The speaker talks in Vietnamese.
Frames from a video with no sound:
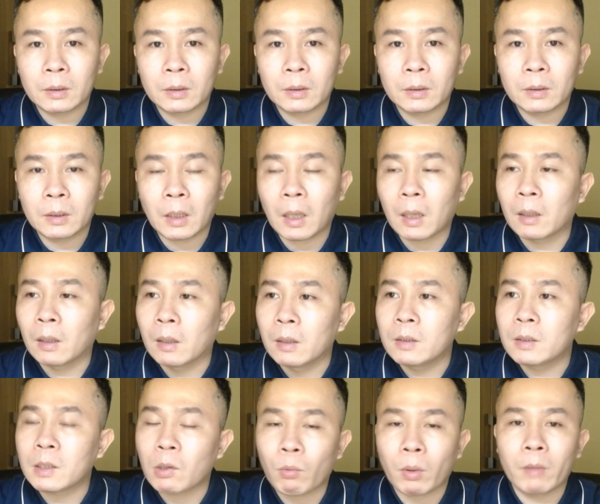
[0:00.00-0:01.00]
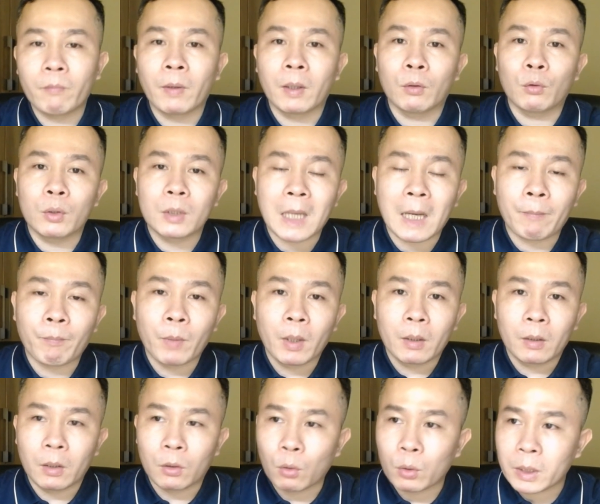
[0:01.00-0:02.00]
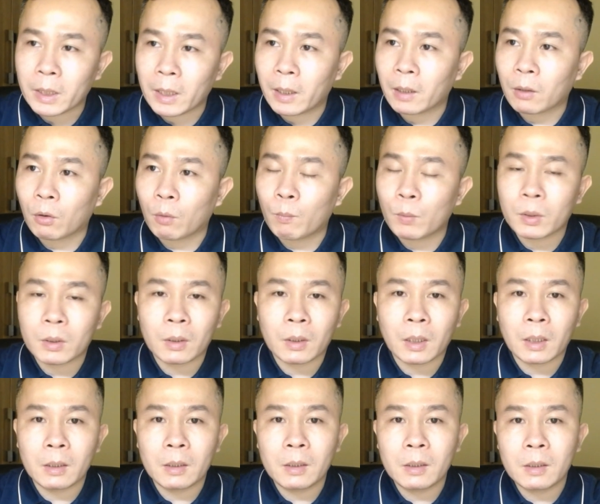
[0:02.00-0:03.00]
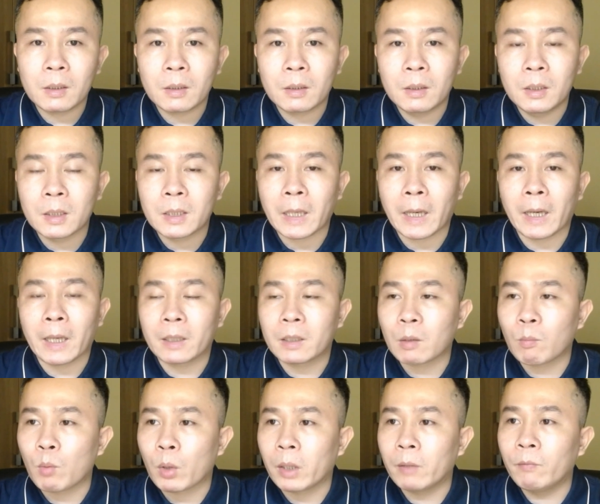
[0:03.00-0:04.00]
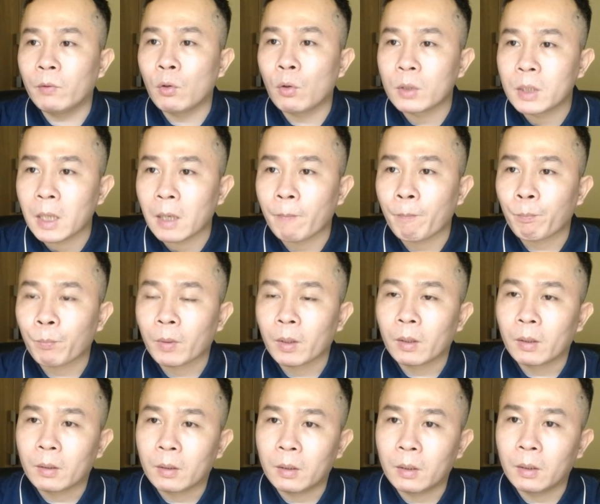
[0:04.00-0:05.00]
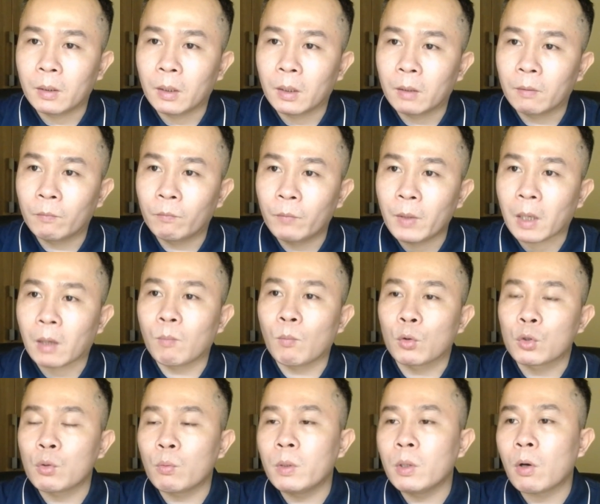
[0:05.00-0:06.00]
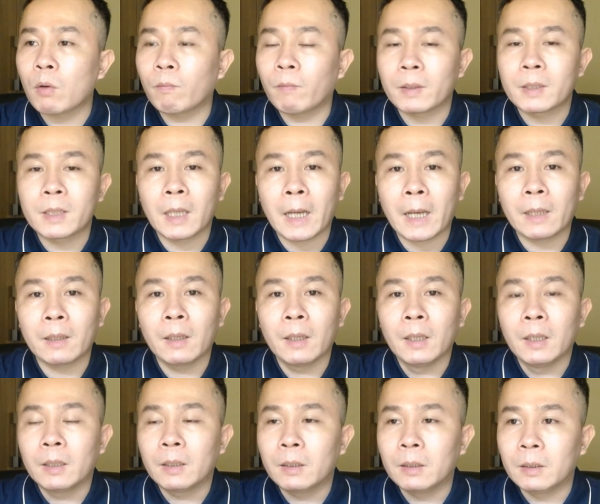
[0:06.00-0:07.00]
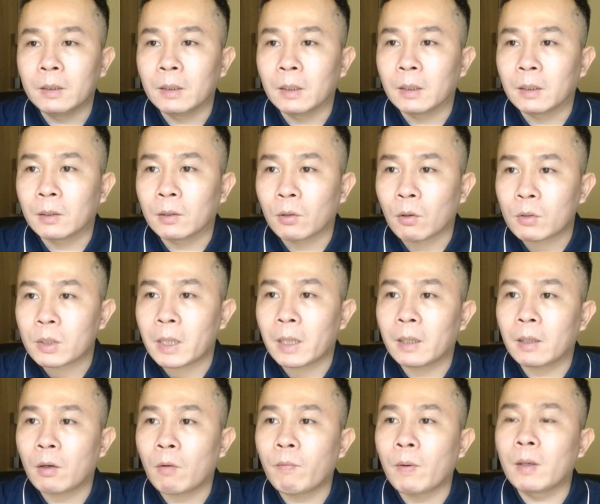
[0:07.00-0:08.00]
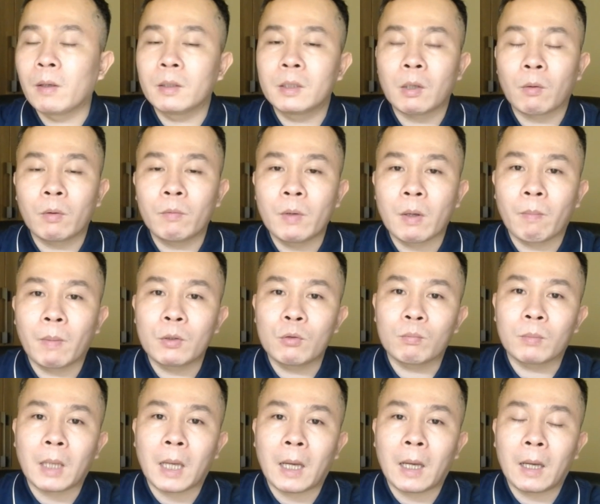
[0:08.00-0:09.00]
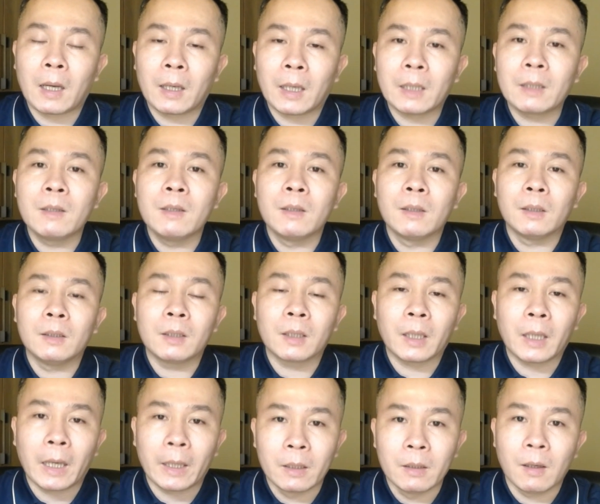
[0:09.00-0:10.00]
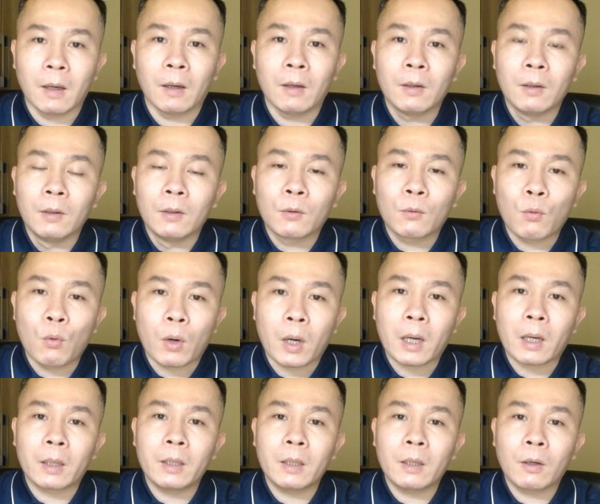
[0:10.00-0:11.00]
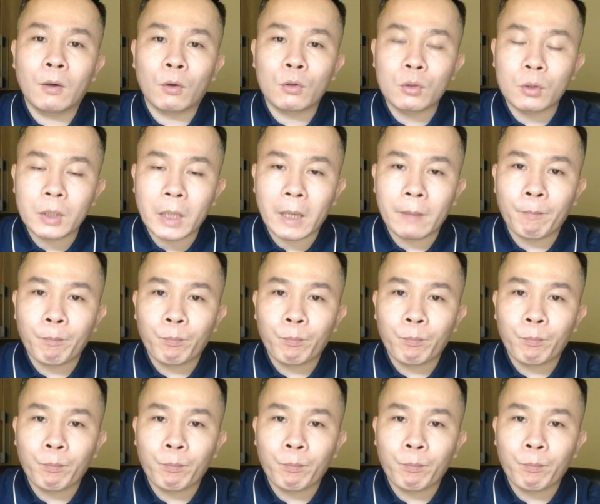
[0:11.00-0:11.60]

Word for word: rất là lớn trong cái phần tuyến giáp. Thì tôi sẽ có một cái chia sẻ trong một cái video riêng. Thì việc bổ sung iốt và selen thì nó sẽ góp phần trong cái việc mà chúng ta ngăn ngừa những cái ảnh hưởng của các cái goitrogen